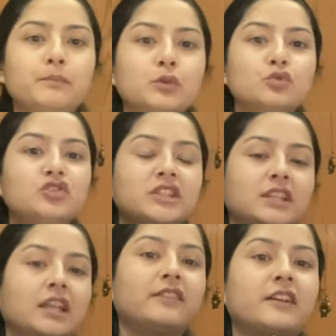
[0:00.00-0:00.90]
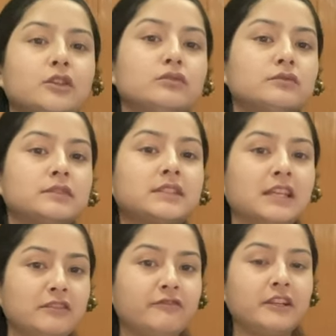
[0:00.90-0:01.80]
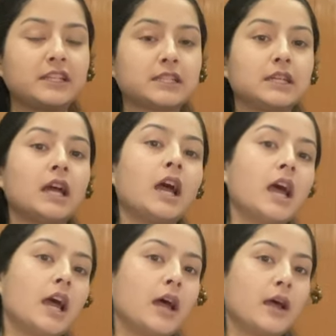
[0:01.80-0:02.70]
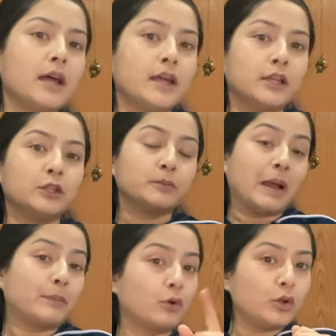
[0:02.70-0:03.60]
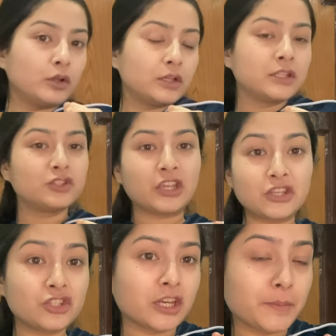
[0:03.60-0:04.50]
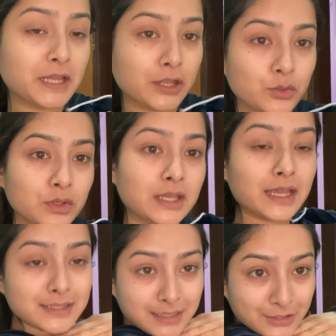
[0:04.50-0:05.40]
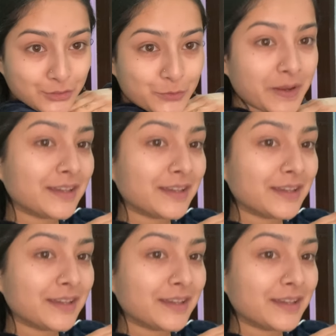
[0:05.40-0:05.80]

ब्लू जीन डालने वाली हूँ स्किन फिट मैं आपको चेंज करके बताती हूँ कि कैसे लग रही हूँ मैं